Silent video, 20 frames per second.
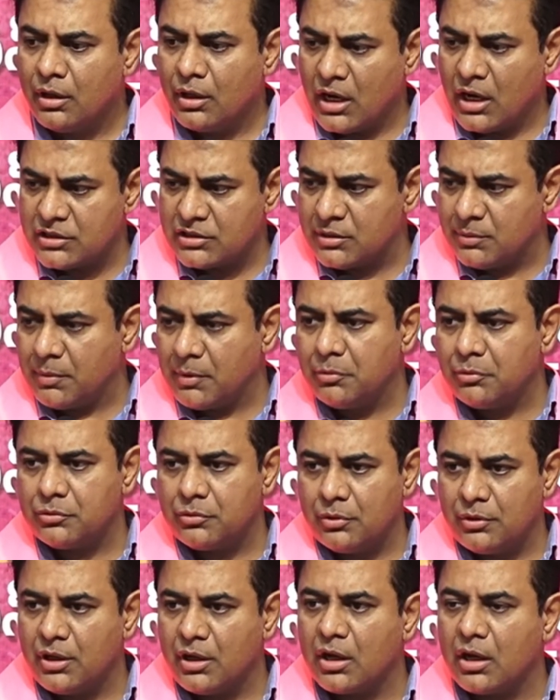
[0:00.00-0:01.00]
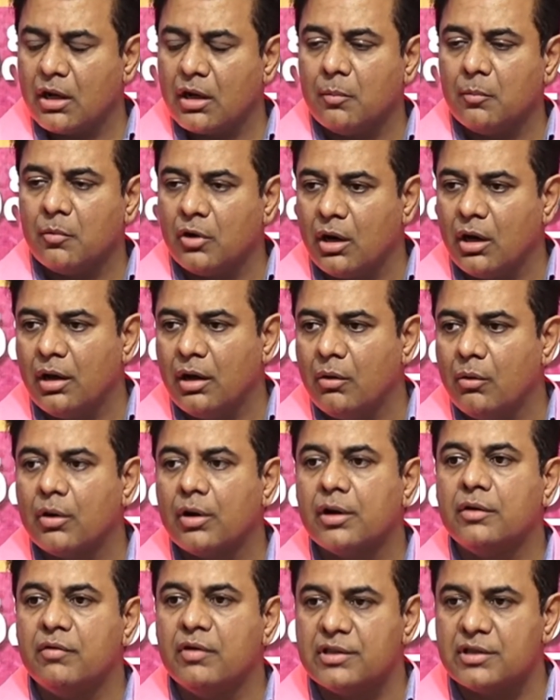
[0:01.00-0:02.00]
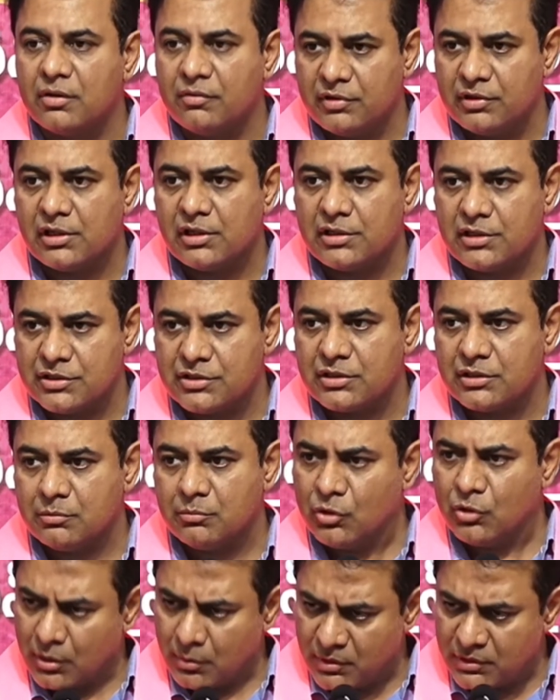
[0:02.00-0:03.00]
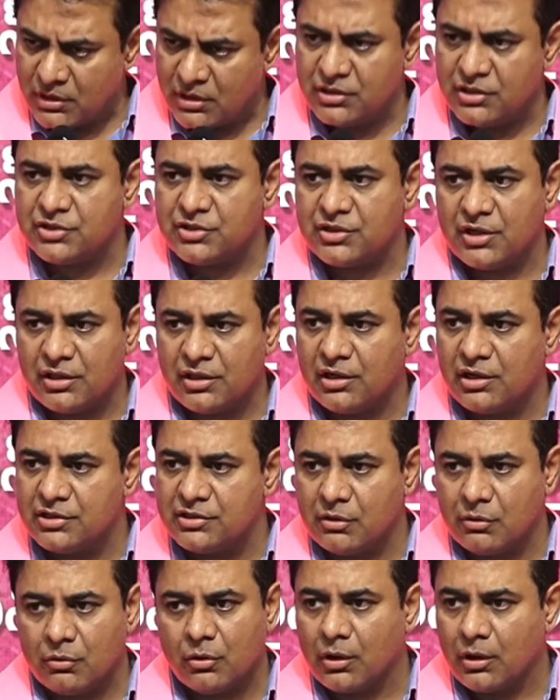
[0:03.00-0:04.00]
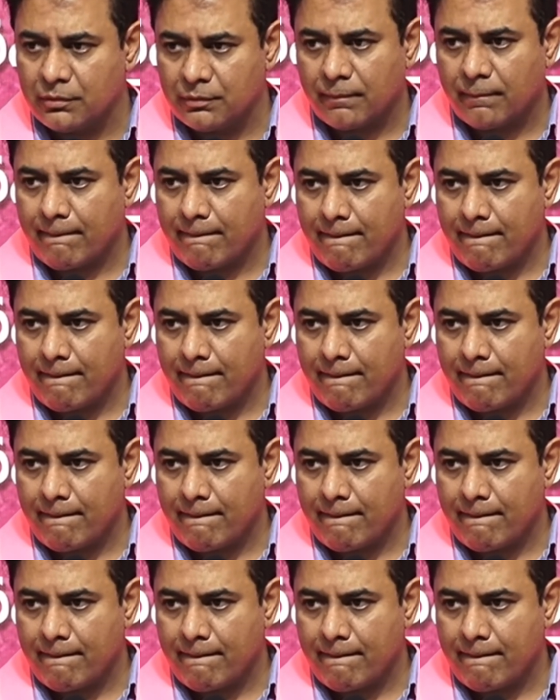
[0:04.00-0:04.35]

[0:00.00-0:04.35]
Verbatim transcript: రాష్ట్ర ప్రభుత్వం నిన్నగాక మొన్న ఒక నివేదిక విడుదల చేసింది ముఖ్యమంత్రి చేసింది అది రిలీజ్ ఎవరో కాదు